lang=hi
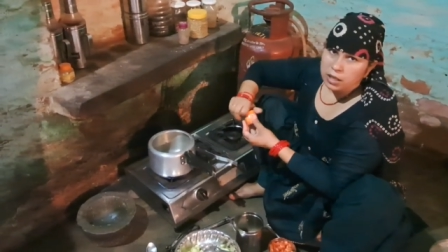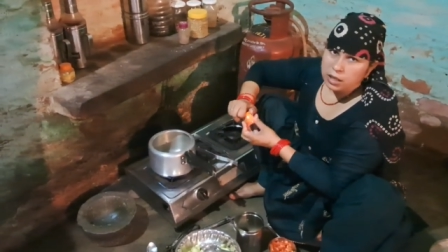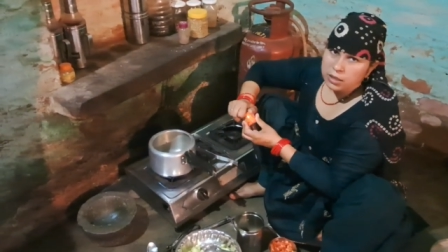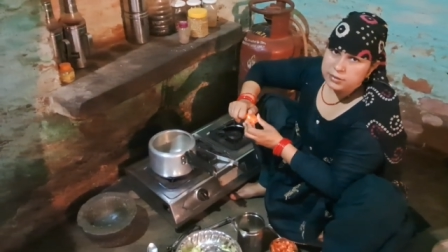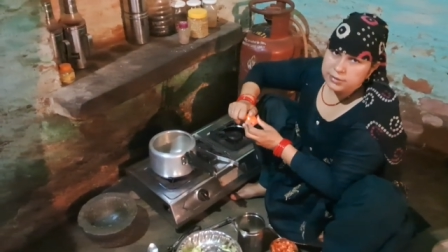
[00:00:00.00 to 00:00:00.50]

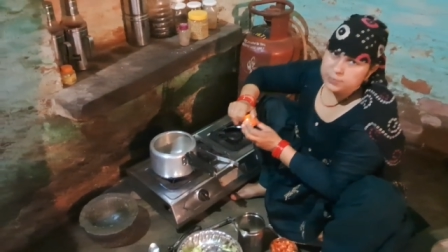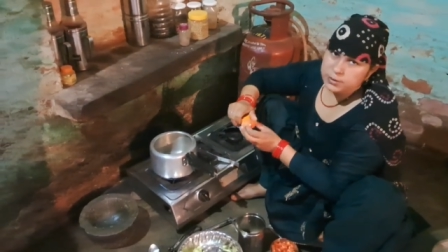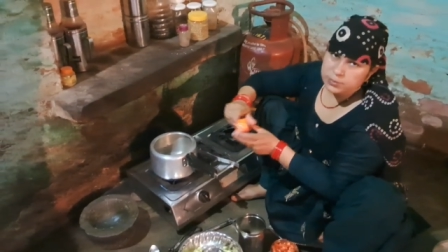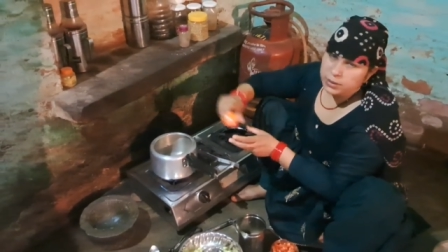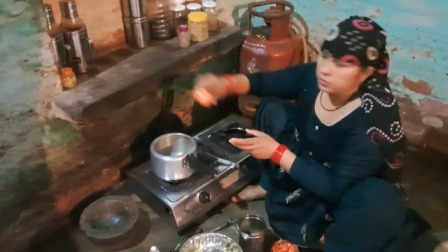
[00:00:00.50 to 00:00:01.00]
आज
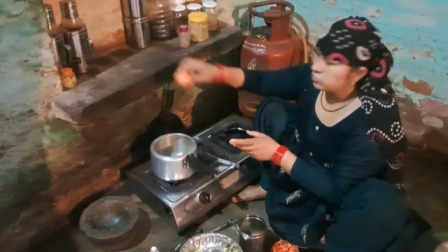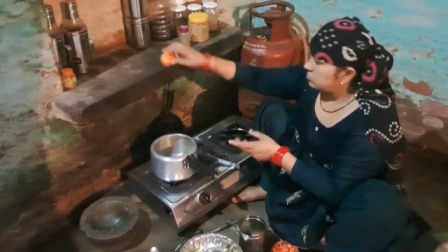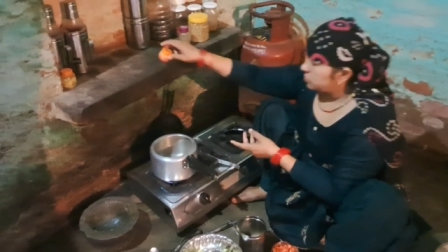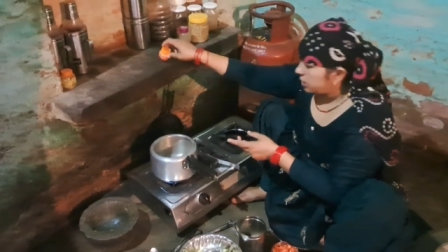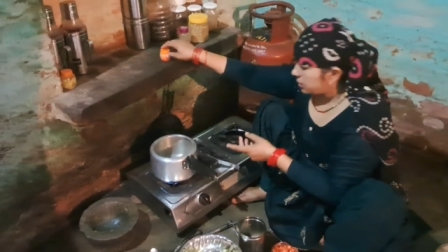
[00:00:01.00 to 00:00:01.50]
सब्जी बना
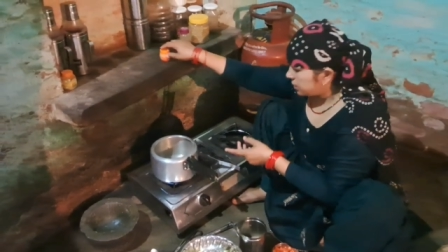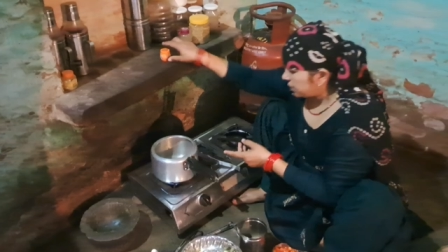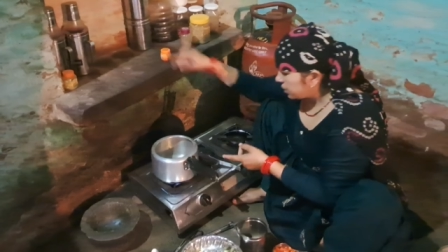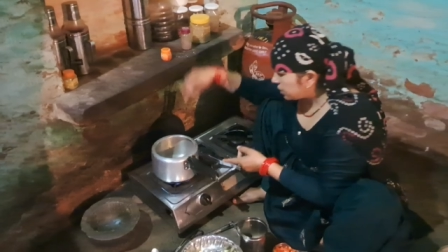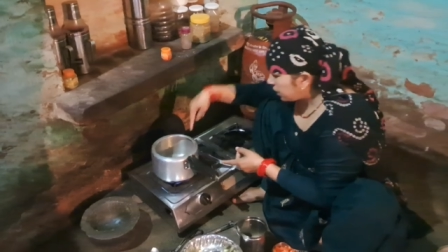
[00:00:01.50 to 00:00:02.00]
हूँ काकड़ी
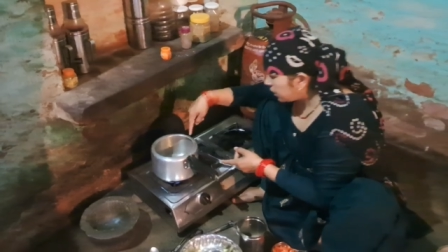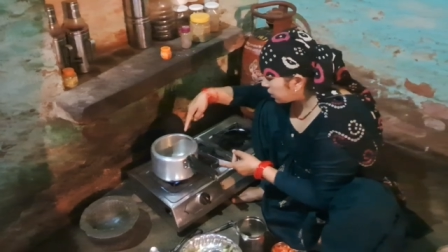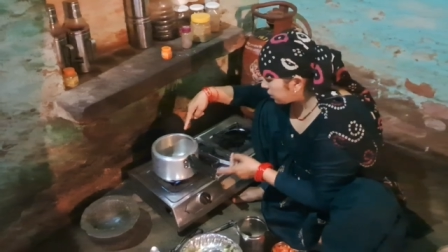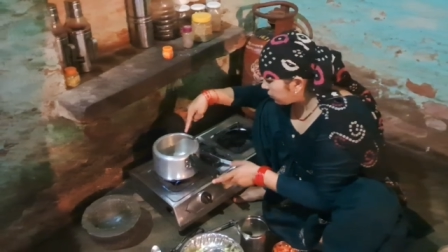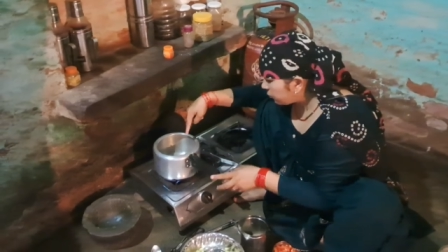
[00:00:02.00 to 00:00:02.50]
की तेल
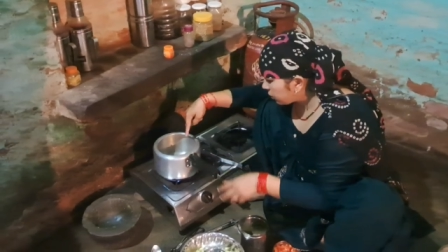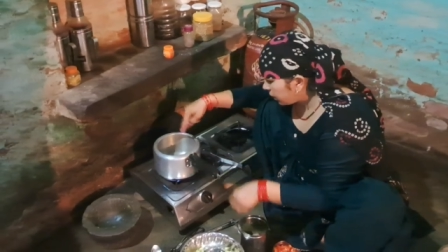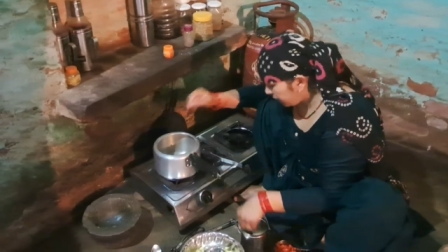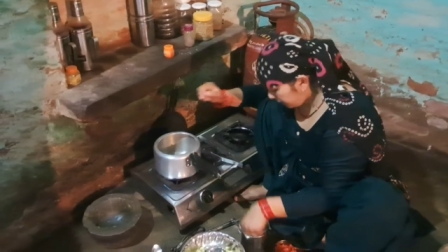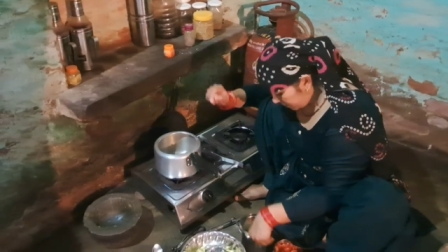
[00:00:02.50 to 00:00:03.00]
गरम हो गया
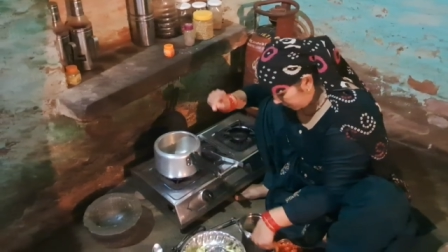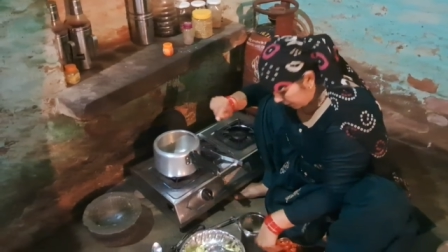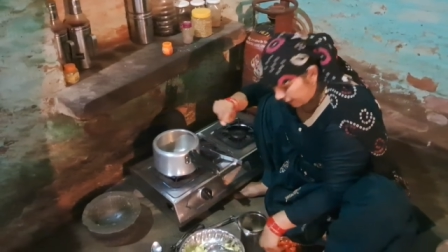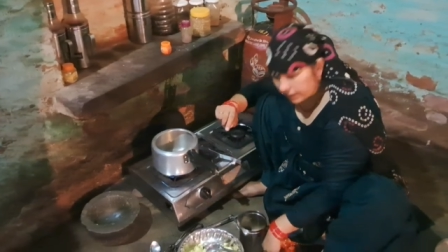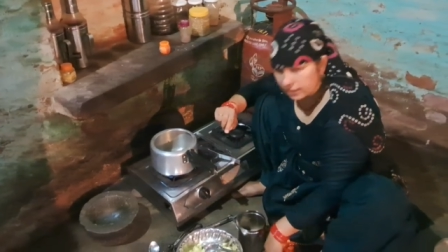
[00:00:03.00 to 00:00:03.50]
है
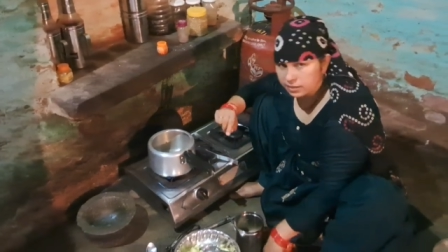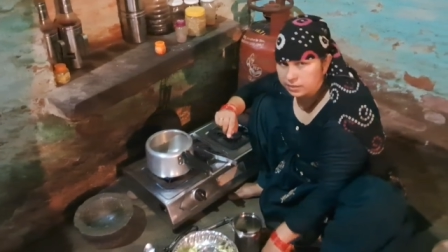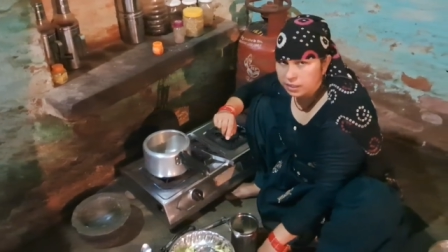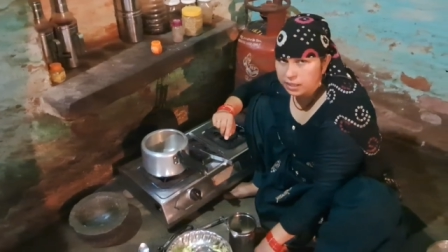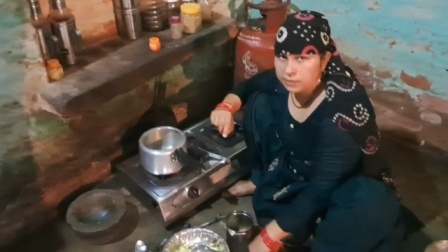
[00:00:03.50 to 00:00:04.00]
जीरा गिर
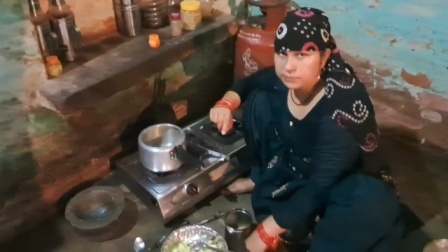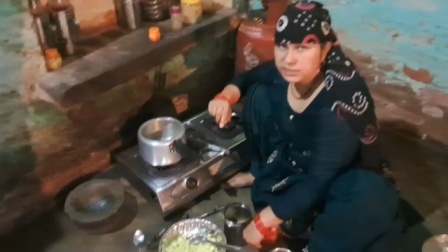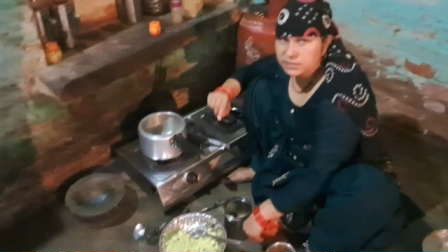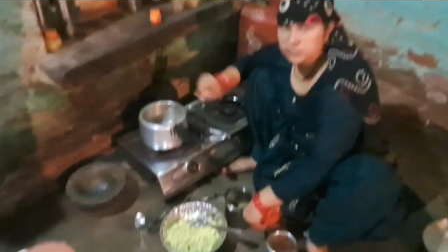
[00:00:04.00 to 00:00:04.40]
दिया हमने